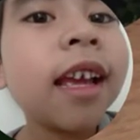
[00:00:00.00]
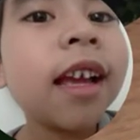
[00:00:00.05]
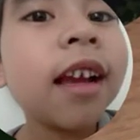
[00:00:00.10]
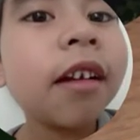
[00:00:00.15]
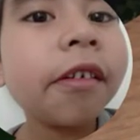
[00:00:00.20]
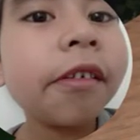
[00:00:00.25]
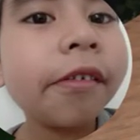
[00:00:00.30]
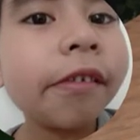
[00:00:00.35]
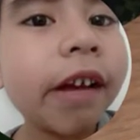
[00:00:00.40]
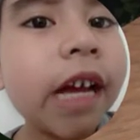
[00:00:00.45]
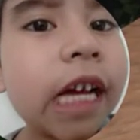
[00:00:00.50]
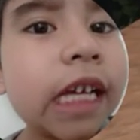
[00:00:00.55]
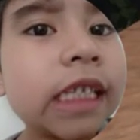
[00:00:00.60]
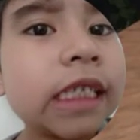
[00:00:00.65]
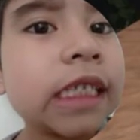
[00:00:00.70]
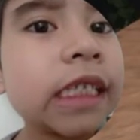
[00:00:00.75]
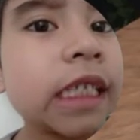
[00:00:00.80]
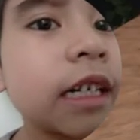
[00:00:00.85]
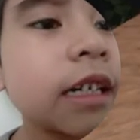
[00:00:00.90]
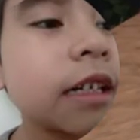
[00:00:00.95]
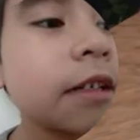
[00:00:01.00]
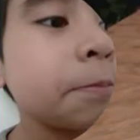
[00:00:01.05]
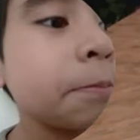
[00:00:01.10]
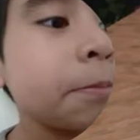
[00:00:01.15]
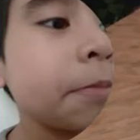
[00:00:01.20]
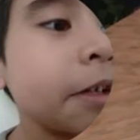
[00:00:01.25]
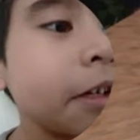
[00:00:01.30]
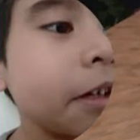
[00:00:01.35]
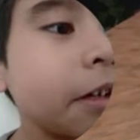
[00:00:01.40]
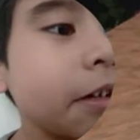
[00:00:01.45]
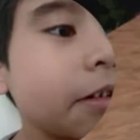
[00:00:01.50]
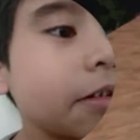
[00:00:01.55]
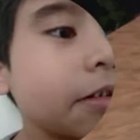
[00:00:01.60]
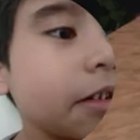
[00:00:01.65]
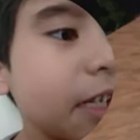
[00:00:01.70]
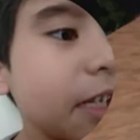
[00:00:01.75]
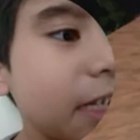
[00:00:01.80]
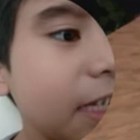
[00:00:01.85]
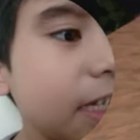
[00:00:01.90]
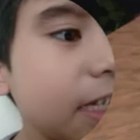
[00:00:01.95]
Chrysler
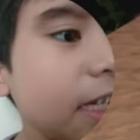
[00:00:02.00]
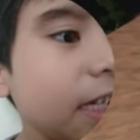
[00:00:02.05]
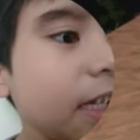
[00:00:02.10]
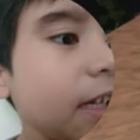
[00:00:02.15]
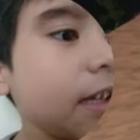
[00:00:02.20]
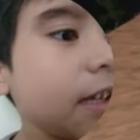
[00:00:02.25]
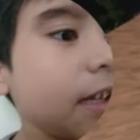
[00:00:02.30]
Building.